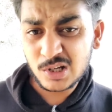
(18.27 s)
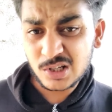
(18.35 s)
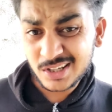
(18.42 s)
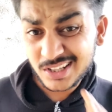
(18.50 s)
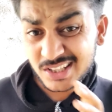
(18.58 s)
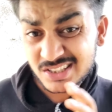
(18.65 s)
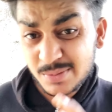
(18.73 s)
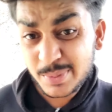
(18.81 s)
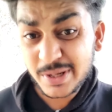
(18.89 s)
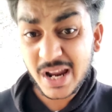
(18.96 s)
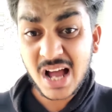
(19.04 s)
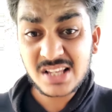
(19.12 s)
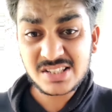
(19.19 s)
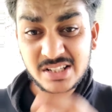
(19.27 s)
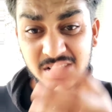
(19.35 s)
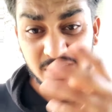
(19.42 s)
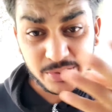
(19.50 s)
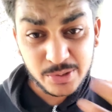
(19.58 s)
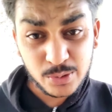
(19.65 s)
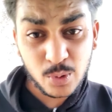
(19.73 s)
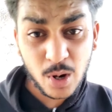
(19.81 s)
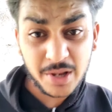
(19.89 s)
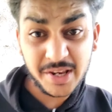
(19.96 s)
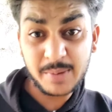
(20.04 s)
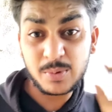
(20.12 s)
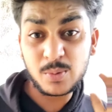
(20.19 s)
और किसी भी राह चले लड़की को आई
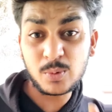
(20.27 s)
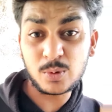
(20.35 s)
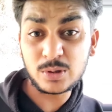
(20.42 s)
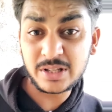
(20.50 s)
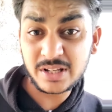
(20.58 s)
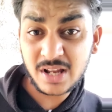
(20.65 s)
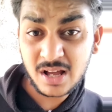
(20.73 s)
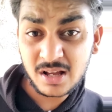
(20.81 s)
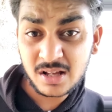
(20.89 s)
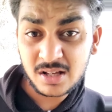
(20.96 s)
लव यू बोल देना